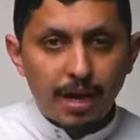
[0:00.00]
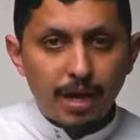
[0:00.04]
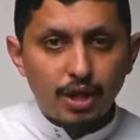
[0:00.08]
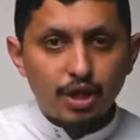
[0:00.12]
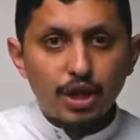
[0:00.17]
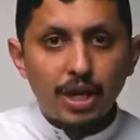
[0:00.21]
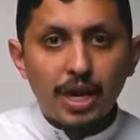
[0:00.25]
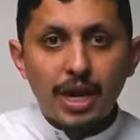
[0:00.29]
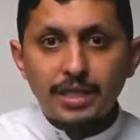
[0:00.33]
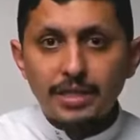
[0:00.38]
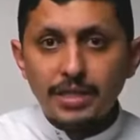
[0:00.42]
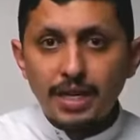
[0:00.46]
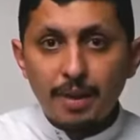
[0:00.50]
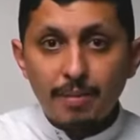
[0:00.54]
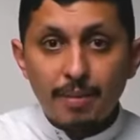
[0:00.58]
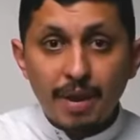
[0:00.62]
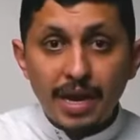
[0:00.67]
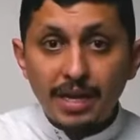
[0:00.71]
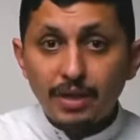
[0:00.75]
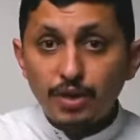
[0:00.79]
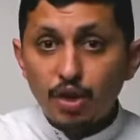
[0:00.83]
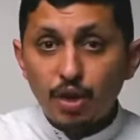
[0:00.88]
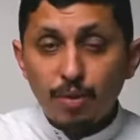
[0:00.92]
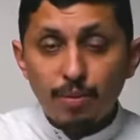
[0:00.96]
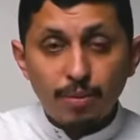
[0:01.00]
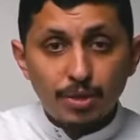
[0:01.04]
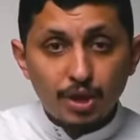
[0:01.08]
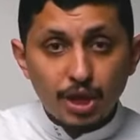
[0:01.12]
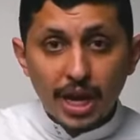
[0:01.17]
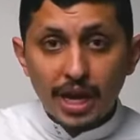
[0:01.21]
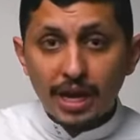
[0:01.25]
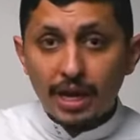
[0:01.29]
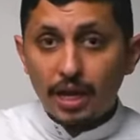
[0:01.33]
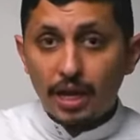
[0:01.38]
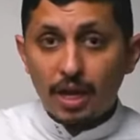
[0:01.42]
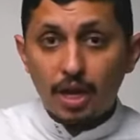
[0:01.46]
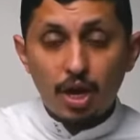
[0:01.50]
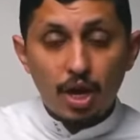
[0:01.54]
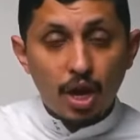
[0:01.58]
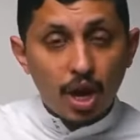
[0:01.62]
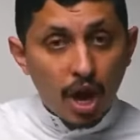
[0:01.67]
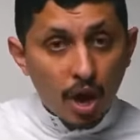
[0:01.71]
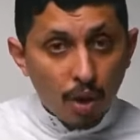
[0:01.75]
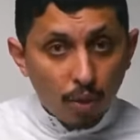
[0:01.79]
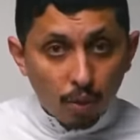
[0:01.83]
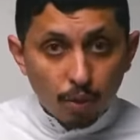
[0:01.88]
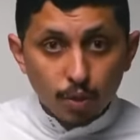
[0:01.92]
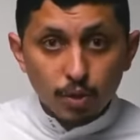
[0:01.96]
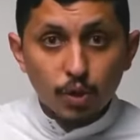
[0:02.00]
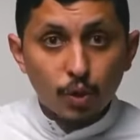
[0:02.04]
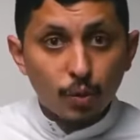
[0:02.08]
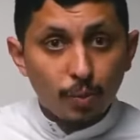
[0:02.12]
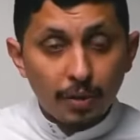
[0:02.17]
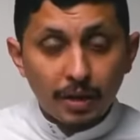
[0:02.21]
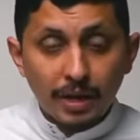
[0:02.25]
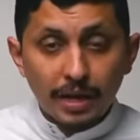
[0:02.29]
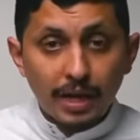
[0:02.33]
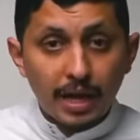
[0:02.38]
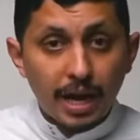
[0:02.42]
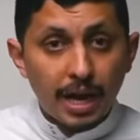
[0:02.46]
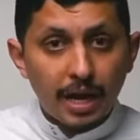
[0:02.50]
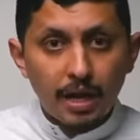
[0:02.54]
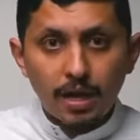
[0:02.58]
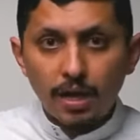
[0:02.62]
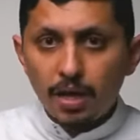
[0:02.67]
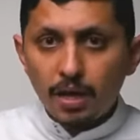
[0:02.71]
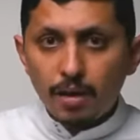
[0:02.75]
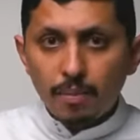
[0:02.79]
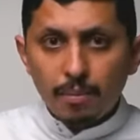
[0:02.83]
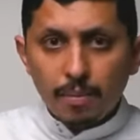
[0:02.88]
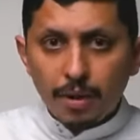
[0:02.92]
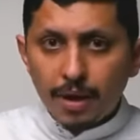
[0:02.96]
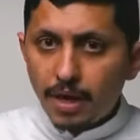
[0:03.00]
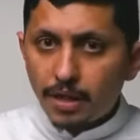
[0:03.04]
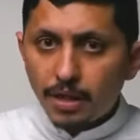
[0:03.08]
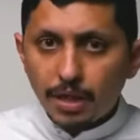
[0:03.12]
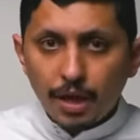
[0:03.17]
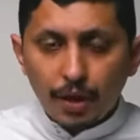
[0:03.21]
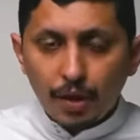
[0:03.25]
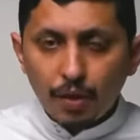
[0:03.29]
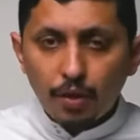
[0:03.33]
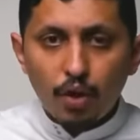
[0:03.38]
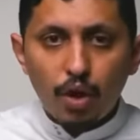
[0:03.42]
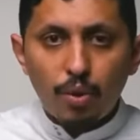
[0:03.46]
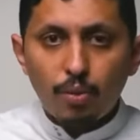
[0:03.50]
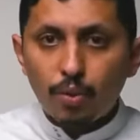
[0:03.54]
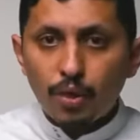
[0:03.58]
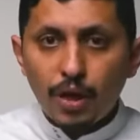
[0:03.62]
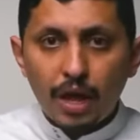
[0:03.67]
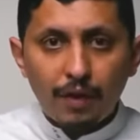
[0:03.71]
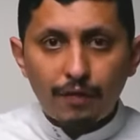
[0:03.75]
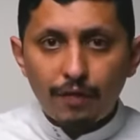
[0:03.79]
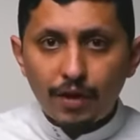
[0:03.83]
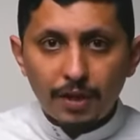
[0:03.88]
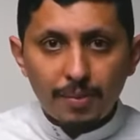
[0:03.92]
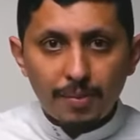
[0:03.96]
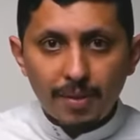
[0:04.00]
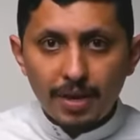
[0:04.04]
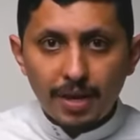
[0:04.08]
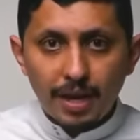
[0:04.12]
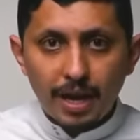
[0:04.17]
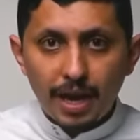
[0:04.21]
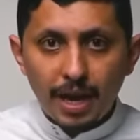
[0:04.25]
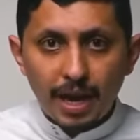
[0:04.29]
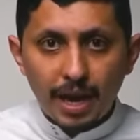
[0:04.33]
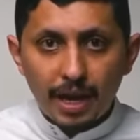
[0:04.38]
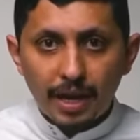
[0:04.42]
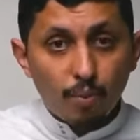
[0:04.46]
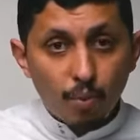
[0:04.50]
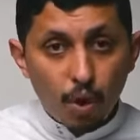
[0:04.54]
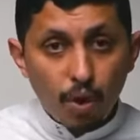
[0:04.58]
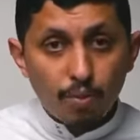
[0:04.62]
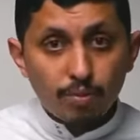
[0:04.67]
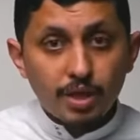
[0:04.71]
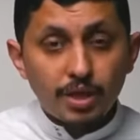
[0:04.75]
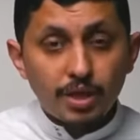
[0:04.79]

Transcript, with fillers: للاشخاص اللي ما عندهم مشاكل او قصور بالكلى ما راح يتعرضون للمضاعفات باذن الله. مهم